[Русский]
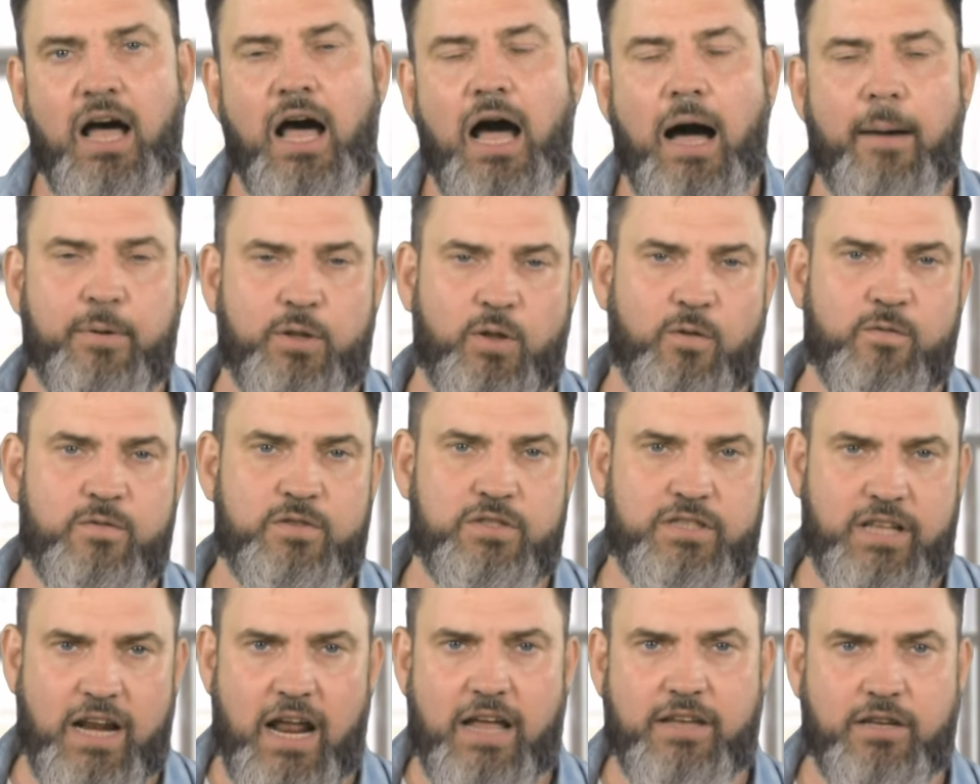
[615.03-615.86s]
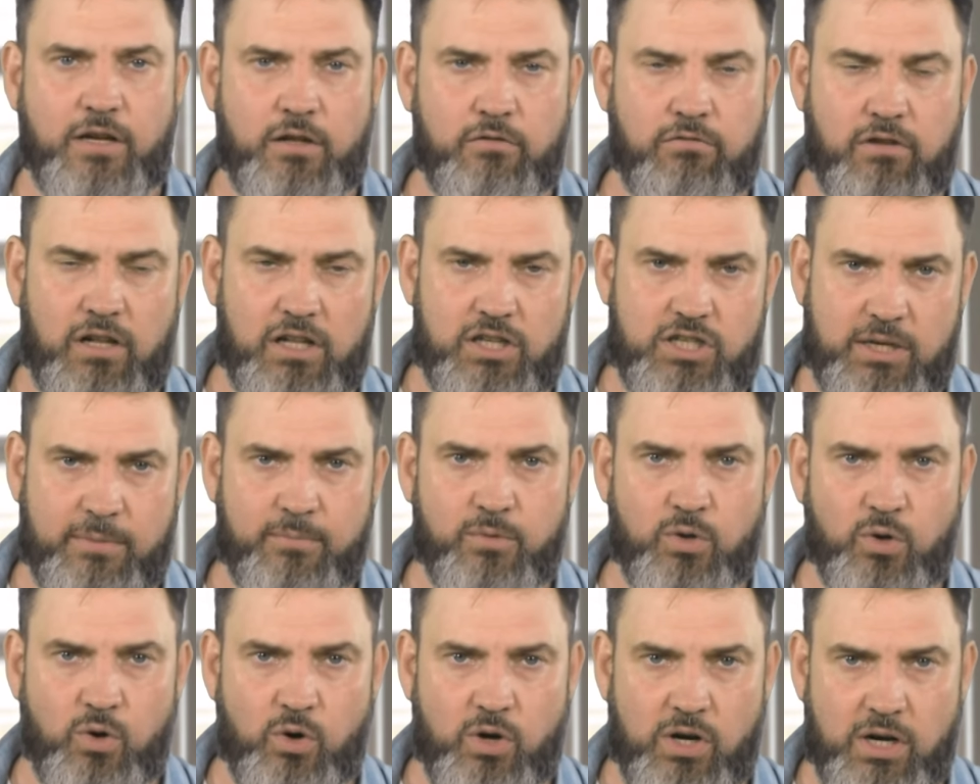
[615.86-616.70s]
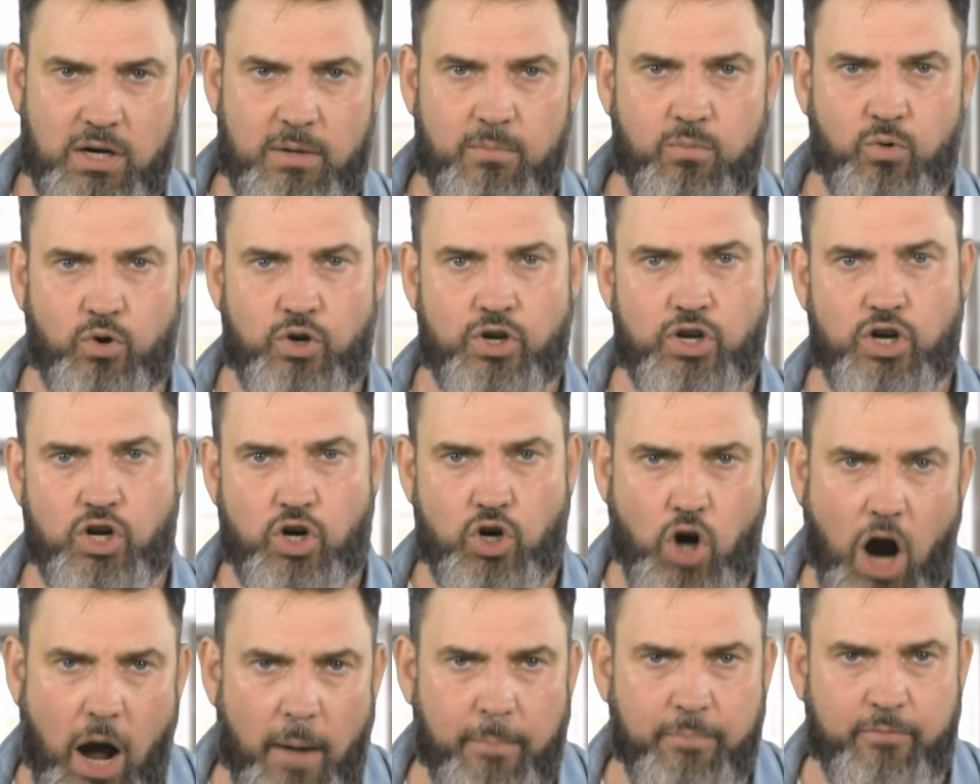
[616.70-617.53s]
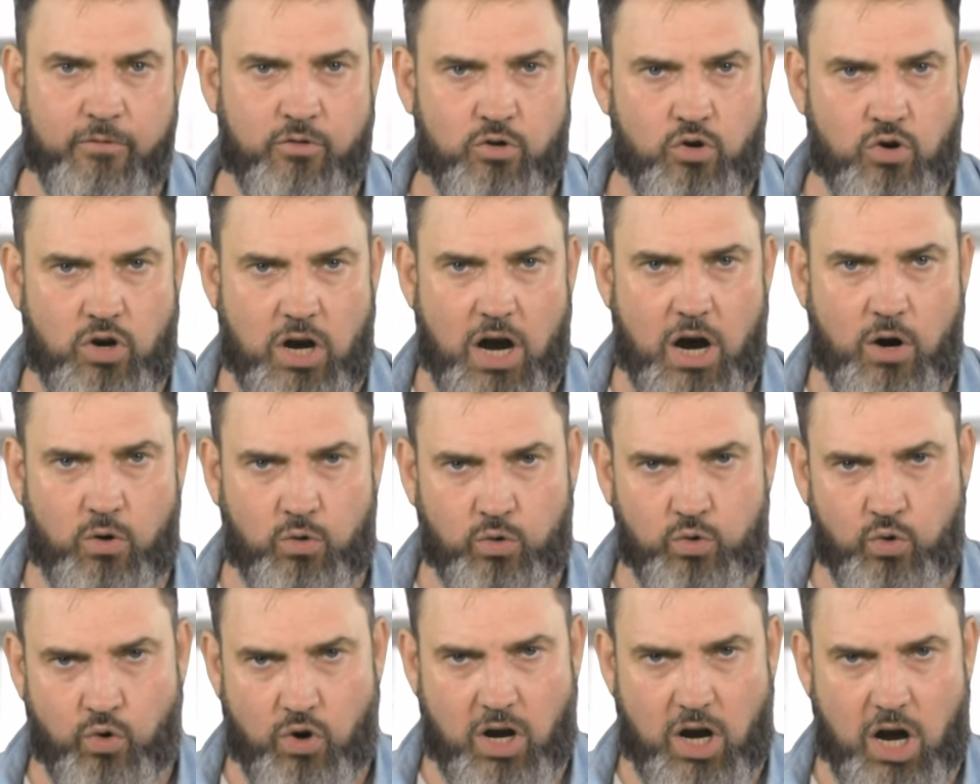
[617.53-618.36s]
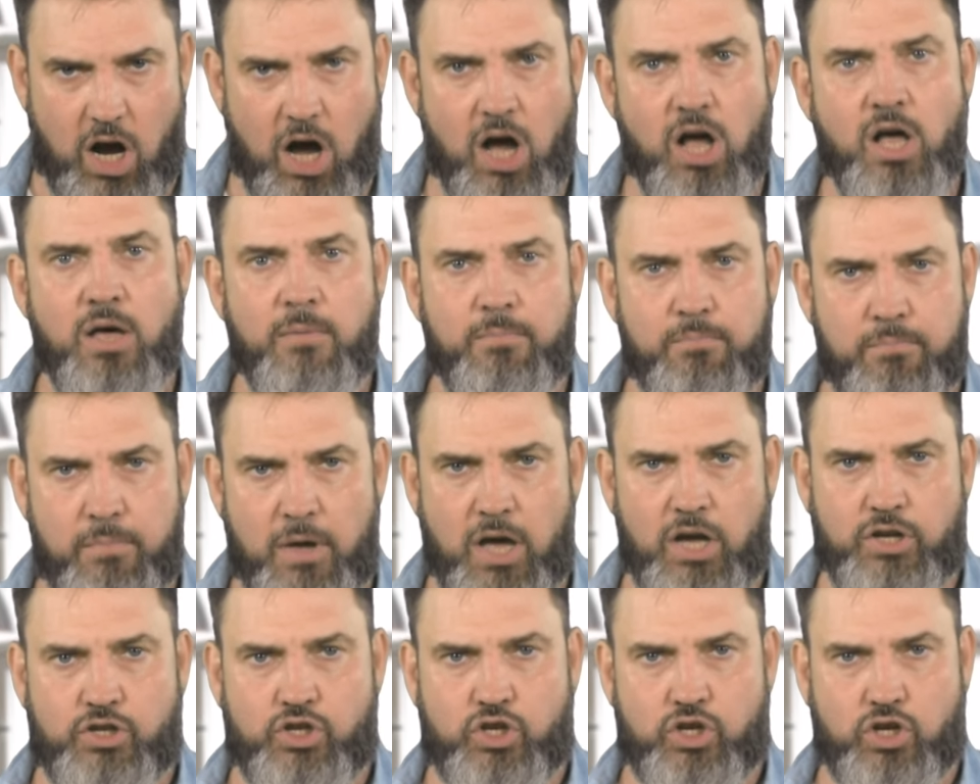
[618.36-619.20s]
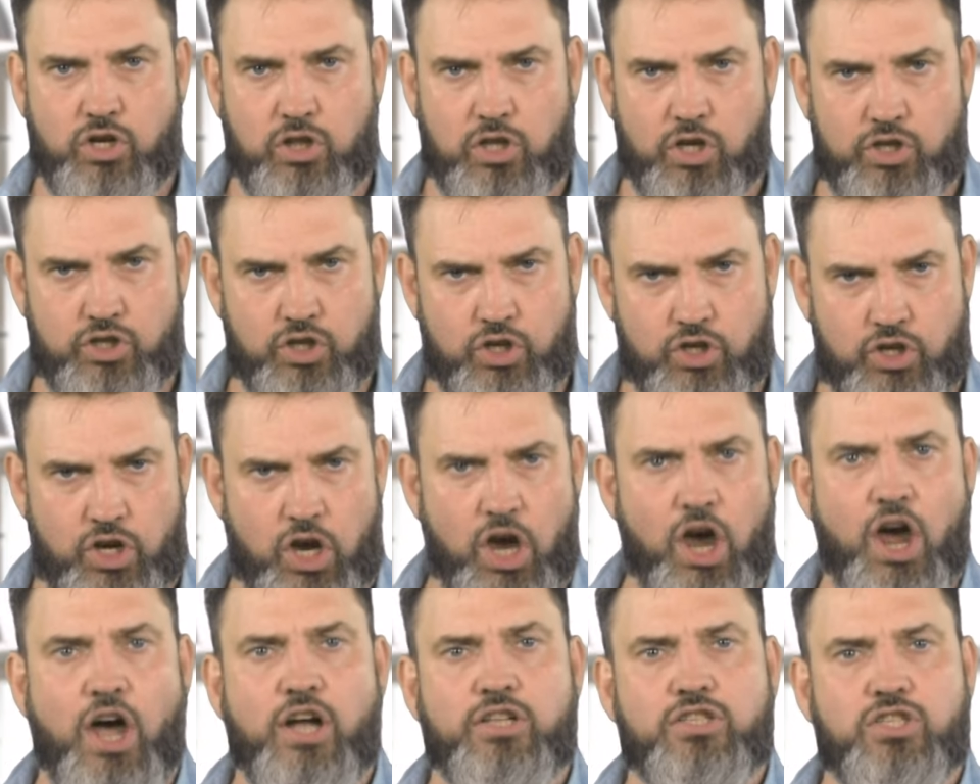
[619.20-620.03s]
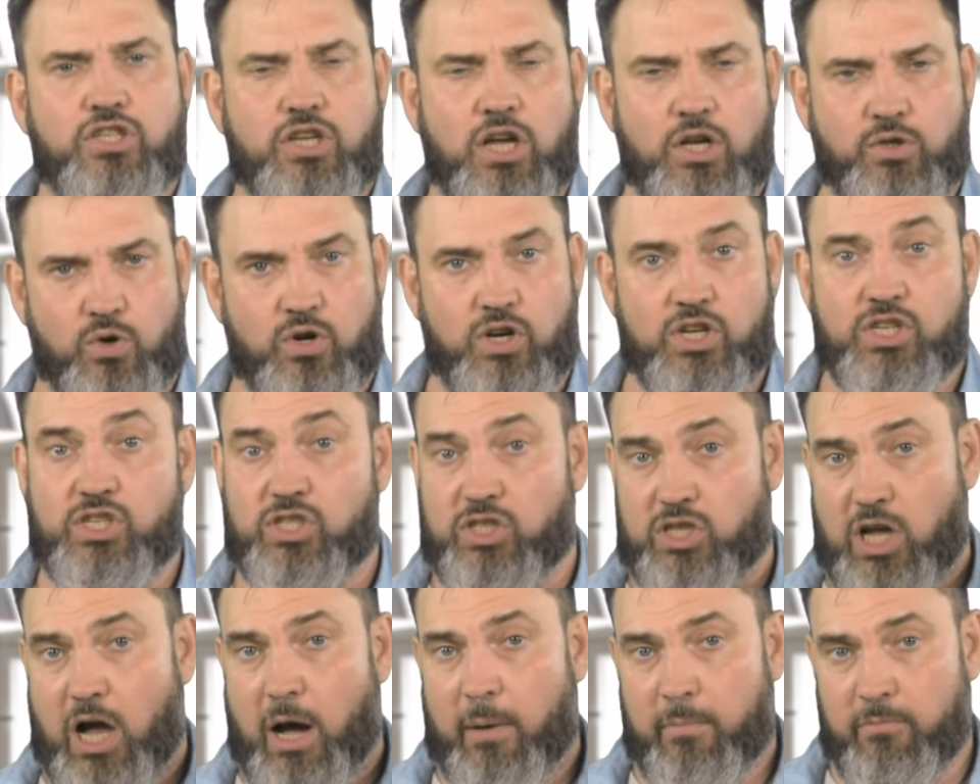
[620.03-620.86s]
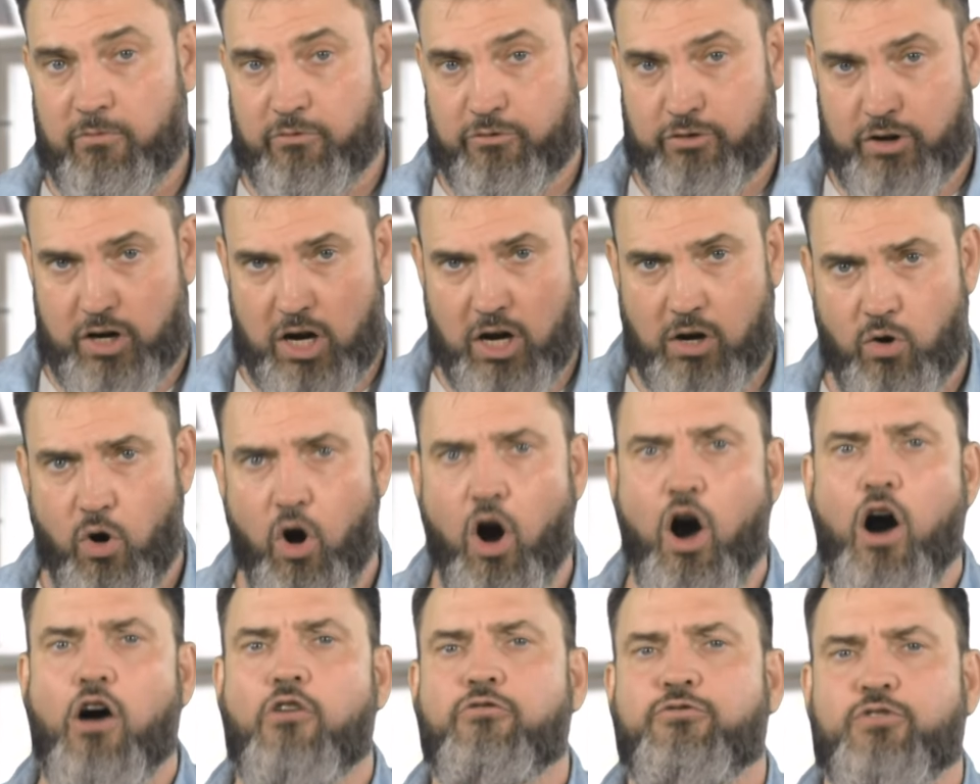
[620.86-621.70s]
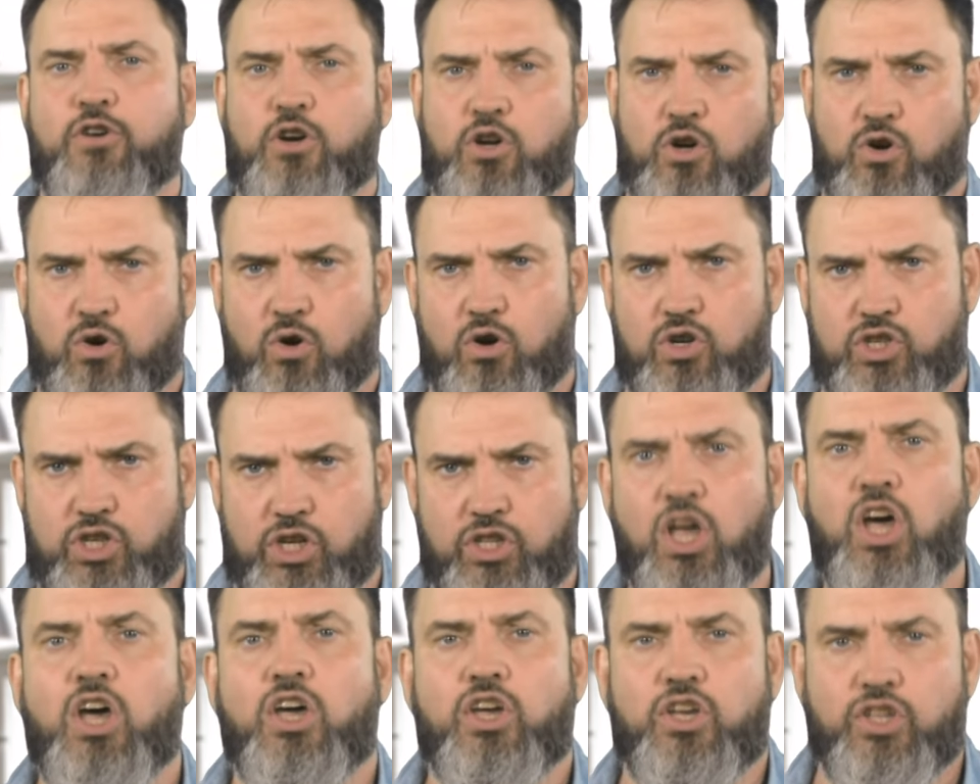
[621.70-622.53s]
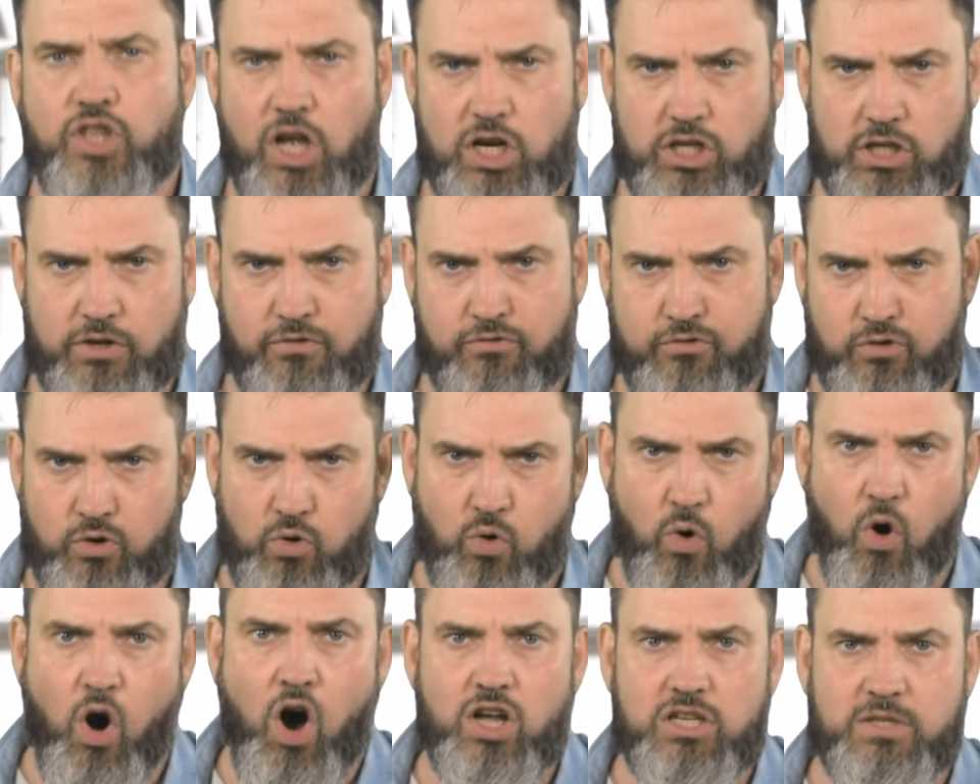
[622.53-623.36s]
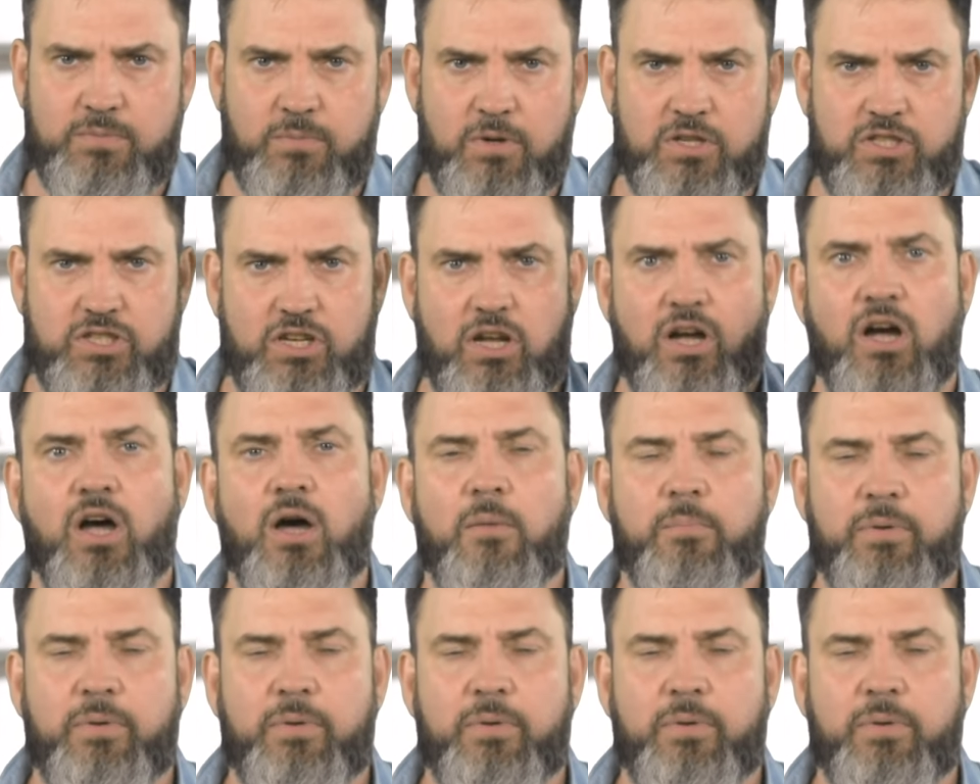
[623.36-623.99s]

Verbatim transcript: а потом встретил волшебную рыбу и хоп в руках у дурака меч-кладенец, который сам врагов крошит и даже в космосе,